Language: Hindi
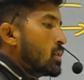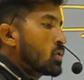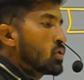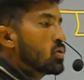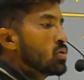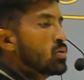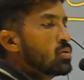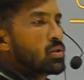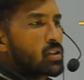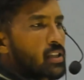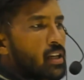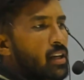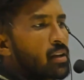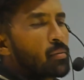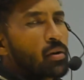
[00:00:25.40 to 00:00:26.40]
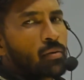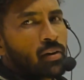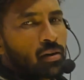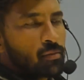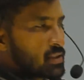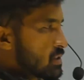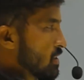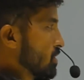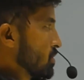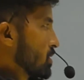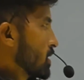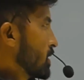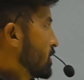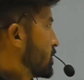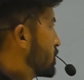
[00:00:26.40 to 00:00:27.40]
तो जो जेनेटिक मॉडिफाइड मस्टर्ड
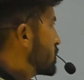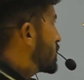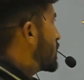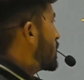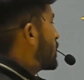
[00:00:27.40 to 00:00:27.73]
होती है उसकी एक